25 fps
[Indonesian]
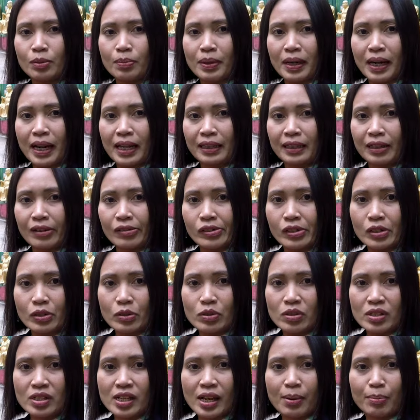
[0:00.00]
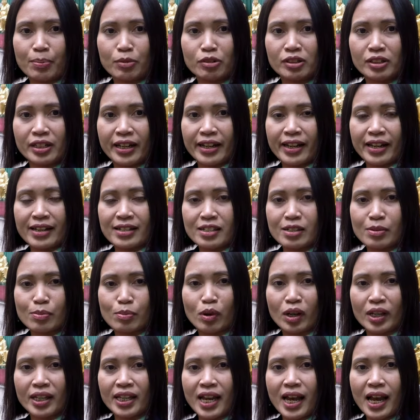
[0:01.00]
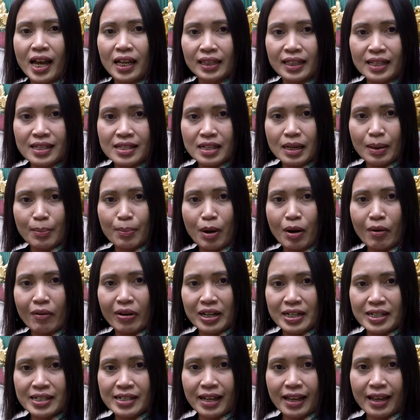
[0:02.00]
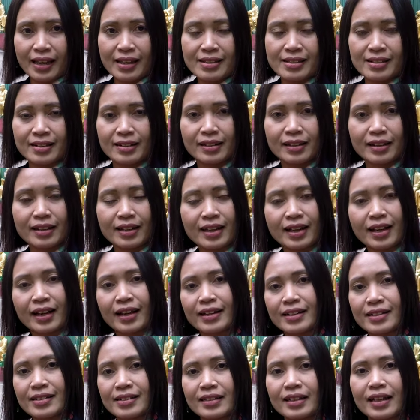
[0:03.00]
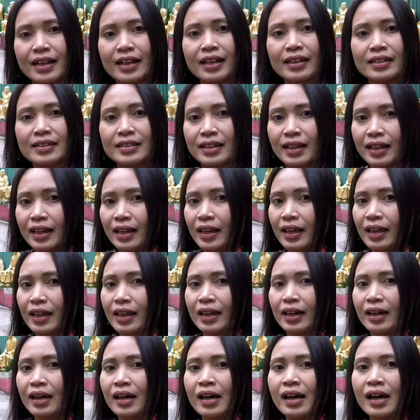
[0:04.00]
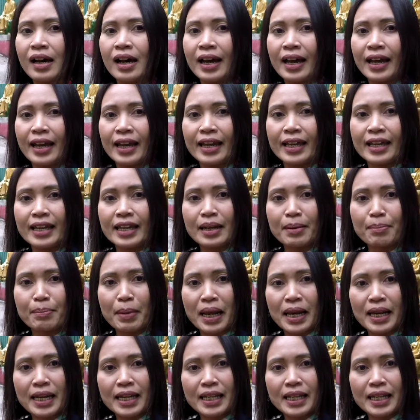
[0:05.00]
untuk merantau di usia muda ya semuanya atas kemauan saya sendiri karena saya, saya ingin